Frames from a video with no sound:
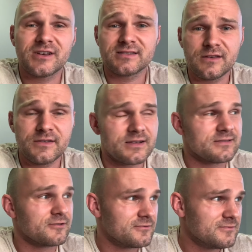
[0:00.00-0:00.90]
z
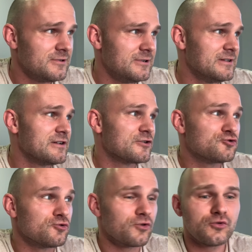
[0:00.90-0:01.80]
niewiastą,
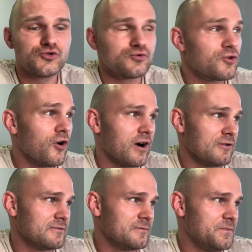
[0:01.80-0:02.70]
którąś
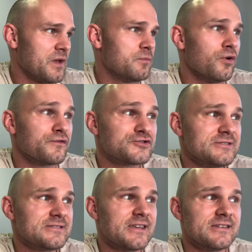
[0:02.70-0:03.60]
ukochał po
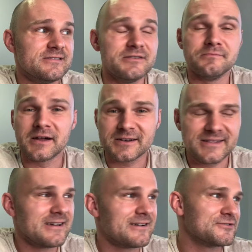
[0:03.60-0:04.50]
wszystkie dni
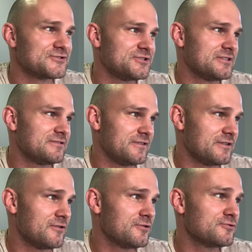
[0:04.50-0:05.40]
marnego życia
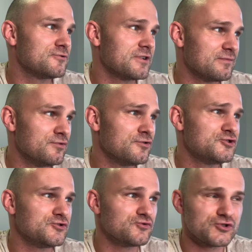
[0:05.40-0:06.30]
Twego, których Bóg
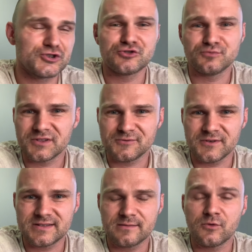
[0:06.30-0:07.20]
Ci użyczył pod
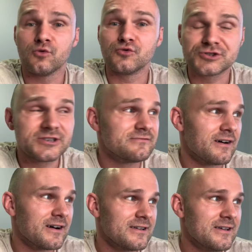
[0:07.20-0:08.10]
słońcem.
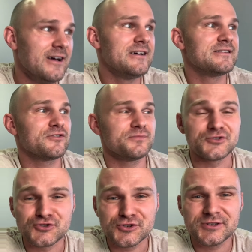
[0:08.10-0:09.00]
Używaj
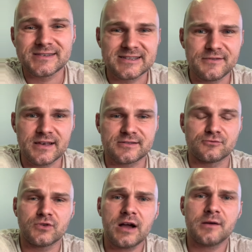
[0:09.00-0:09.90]
sobie życia z
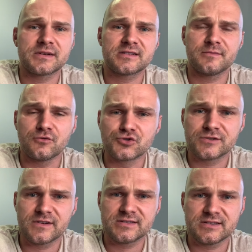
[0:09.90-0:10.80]
niewiastą. No jak masz sobie
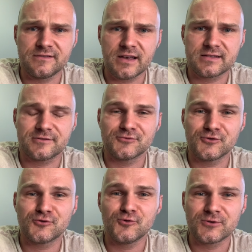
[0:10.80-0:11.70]
używać z niewiastą?
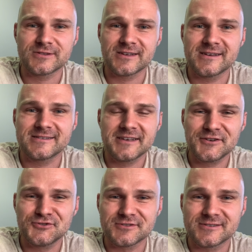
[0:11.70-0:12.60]
No kurde,
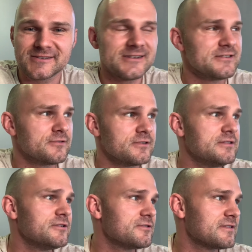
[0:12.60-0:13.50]
seksik, nie? I to nie
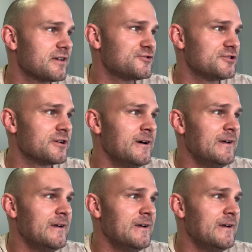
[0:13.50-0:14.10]
tylko seksik